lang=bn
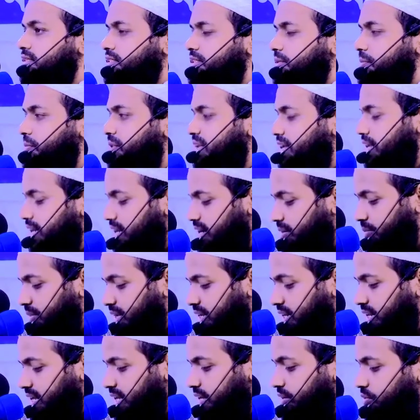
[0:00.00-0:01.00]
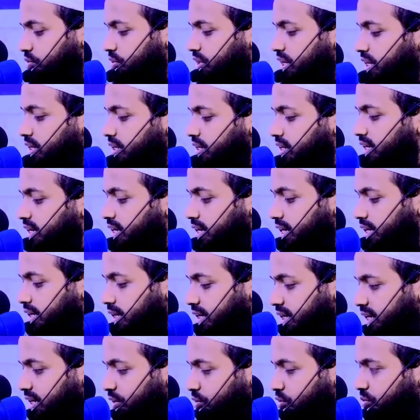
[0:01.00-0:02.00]
জিবরিল আমিন এই কোরআন নিয়ে
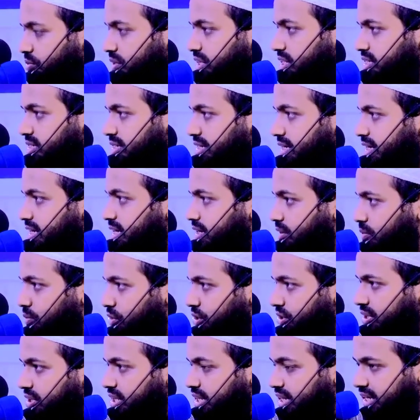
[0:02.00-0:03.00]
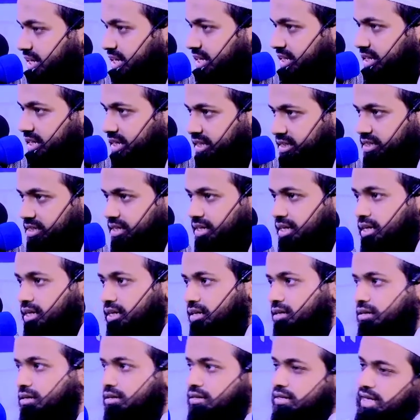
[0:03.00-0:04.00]
আল্লাহ নবীর সিনার মধ্যে রেখে দিয়েছেন